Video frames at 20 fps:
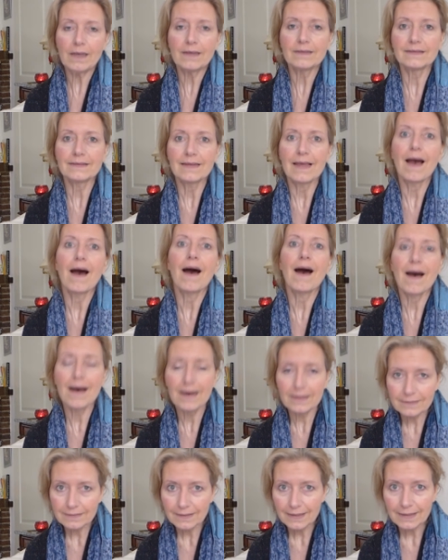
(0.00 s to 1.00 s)
sehr
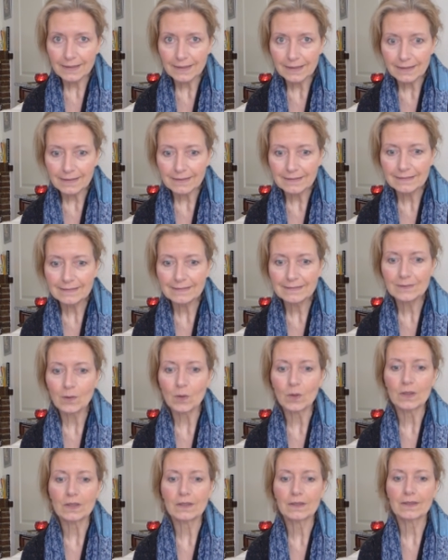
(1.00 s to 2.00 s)
hartnäckig ist,
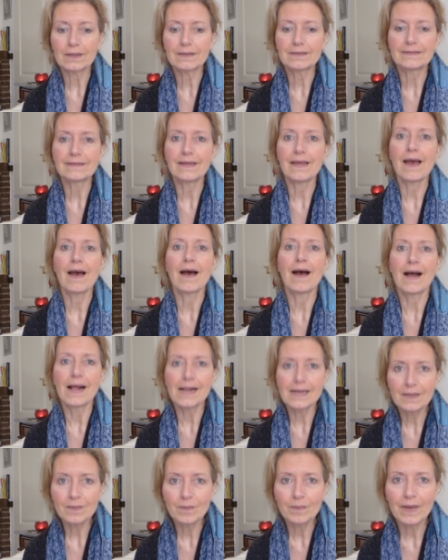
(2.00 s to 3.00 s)
euch sehr
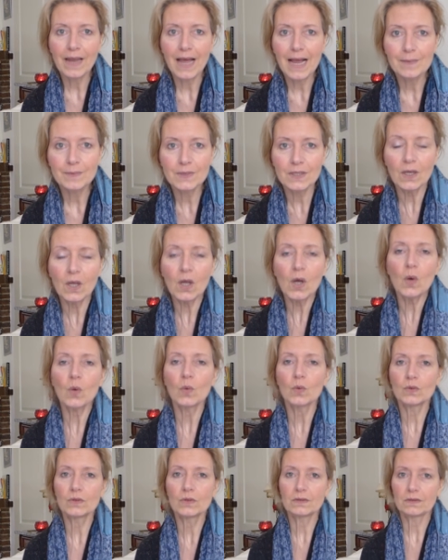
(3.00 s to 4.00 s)
erhalten bleibt
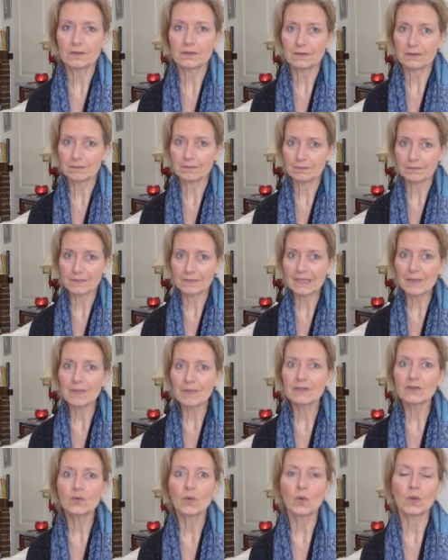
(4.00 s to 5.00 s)
und
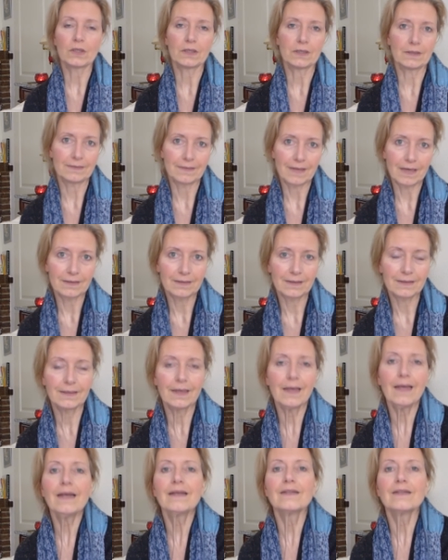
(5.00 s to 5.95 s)
jemand zu euch gesagt hat,